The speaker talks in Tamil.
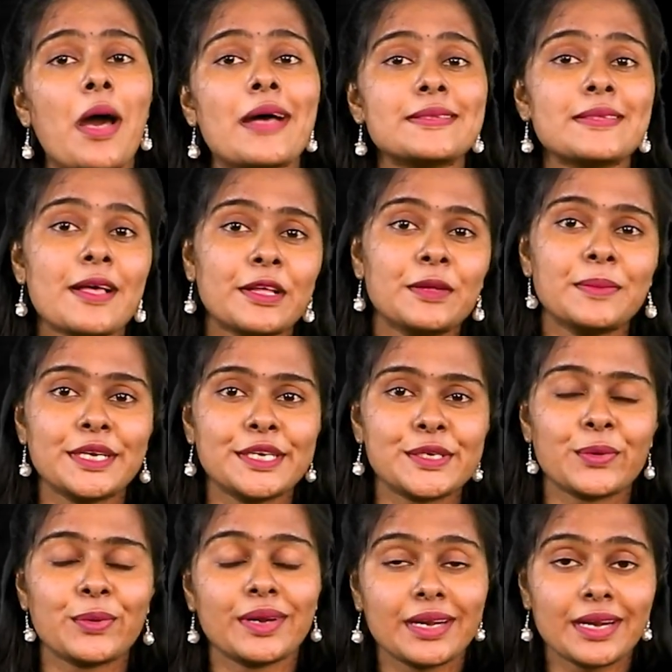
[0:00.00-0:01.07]
பாஸ் ஆகும் என்ற
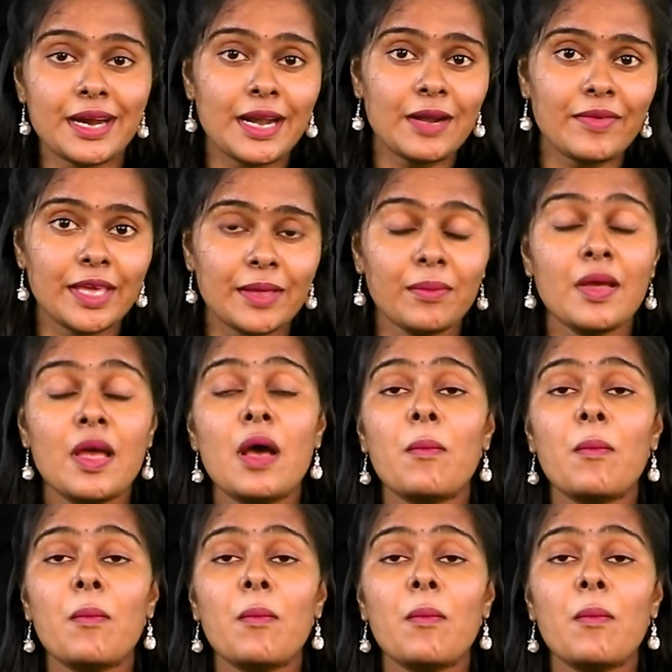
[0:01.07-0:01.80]
ஒரு கேள்வியும்